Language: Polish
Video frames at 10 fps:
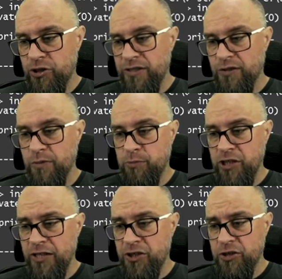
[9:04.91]
można sobie
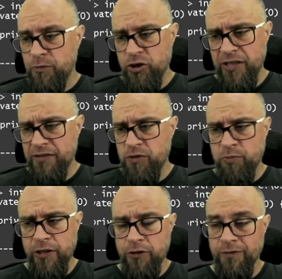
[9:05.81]
przejrzeć, można
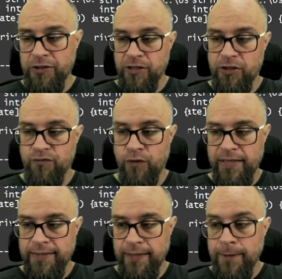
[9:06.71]
też projektować jakieś
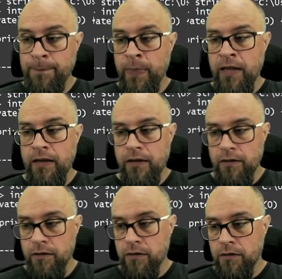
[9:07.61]
własne.
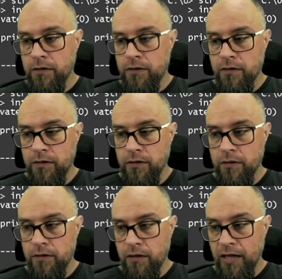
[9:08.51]
Y,
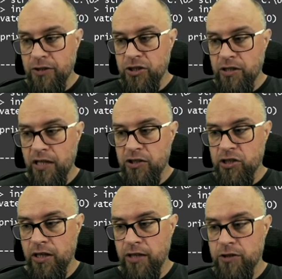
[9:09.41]
catch,
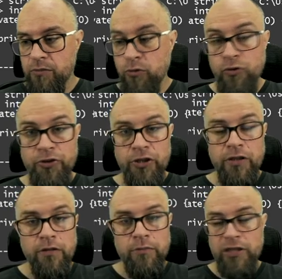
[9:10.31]
catch, catch,
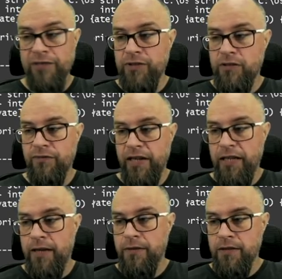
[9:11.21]
multi,
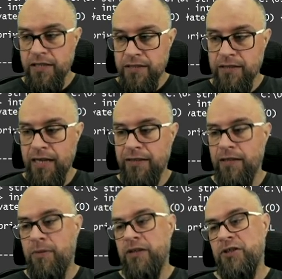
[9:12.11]
przechwytywanie. Jest
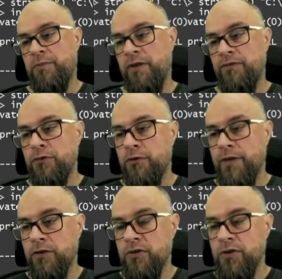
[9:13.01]
jak najbardziej
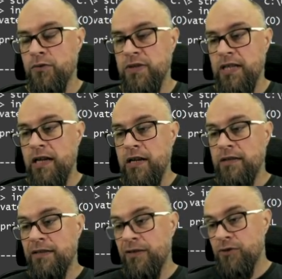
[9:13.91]
prawidłowa konstrukcja.
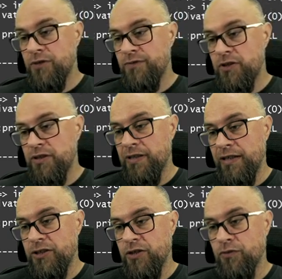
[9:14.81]
Te oczywiście
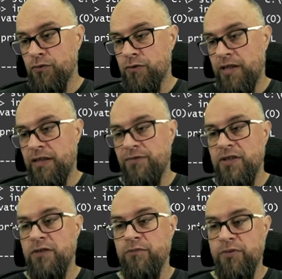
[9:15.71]
dalsze, no tutaj nie
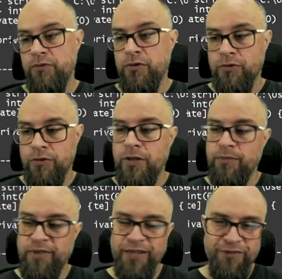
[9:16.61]
wystąpiły, już
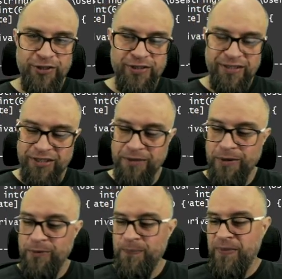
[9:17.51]
ten pierwszy
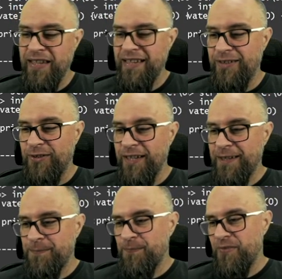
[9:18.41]
zadziałał. Ok?
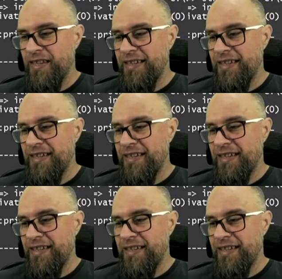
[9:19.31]
Y,